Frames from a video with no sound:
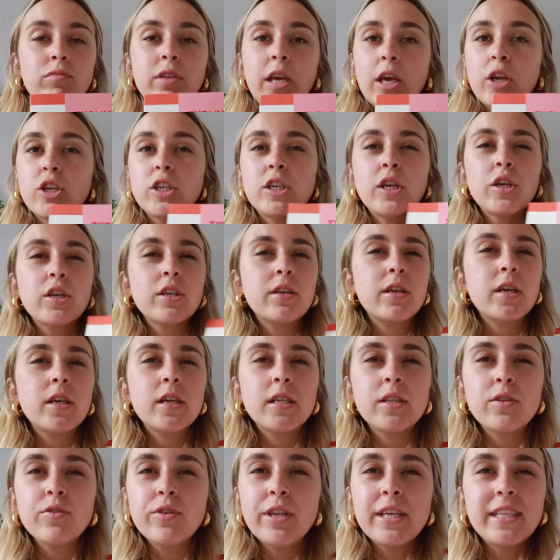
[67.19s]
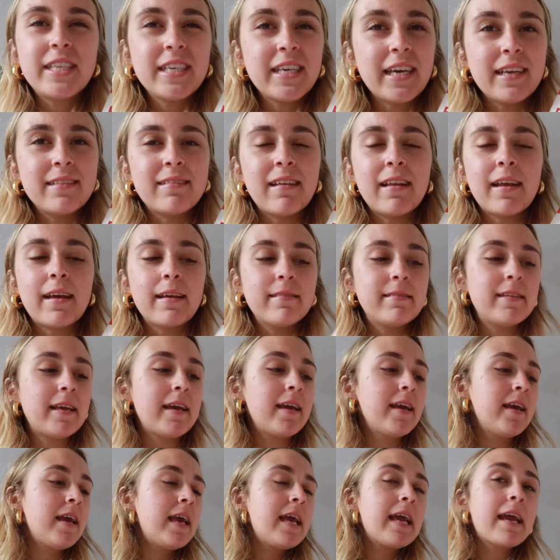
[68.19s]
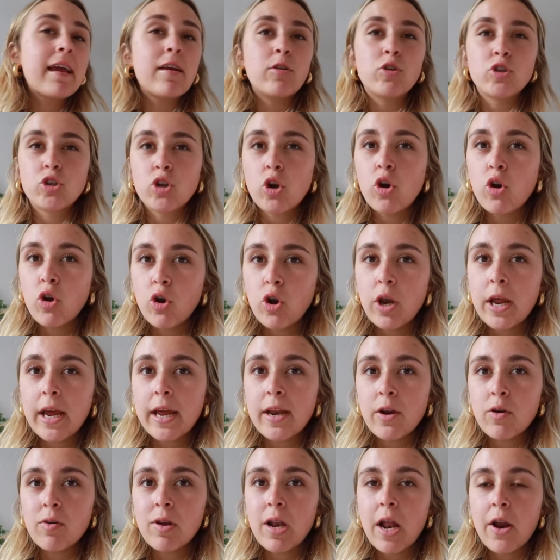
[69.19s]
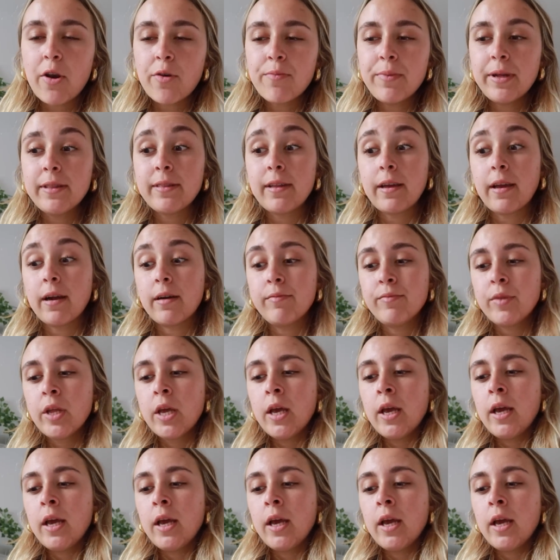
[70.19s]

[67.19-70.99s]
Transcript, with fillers: Quiero ser una chica inteligente que no solo lee novela romántica.